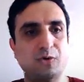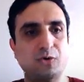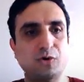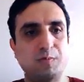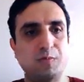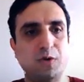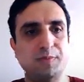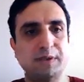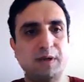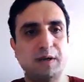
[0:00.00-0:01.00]
Akrozom bol
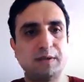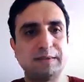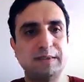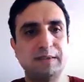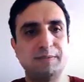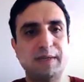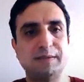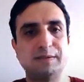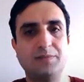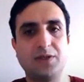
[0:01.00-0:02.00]
miktarda sindirim
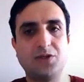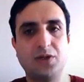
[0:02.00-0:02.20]
enzimi